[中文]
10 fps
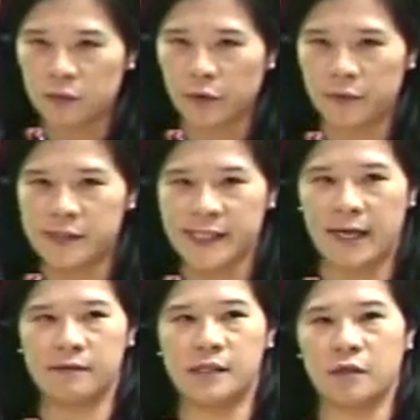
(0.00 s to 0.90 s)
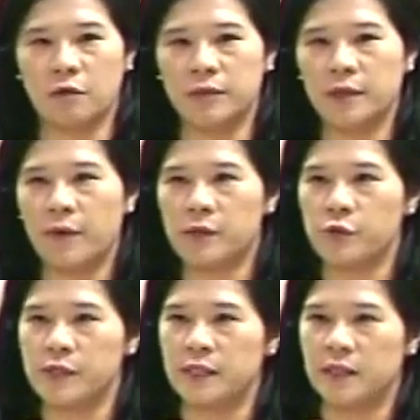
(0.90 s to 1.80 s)
对于这样子公听会
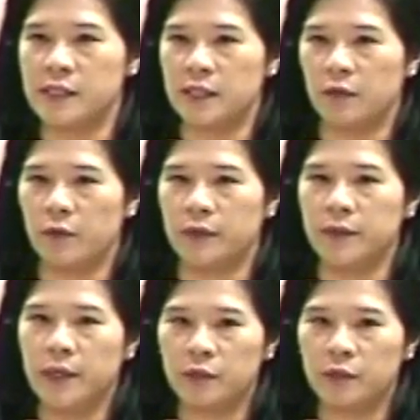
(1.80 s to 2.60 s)
做成的结论。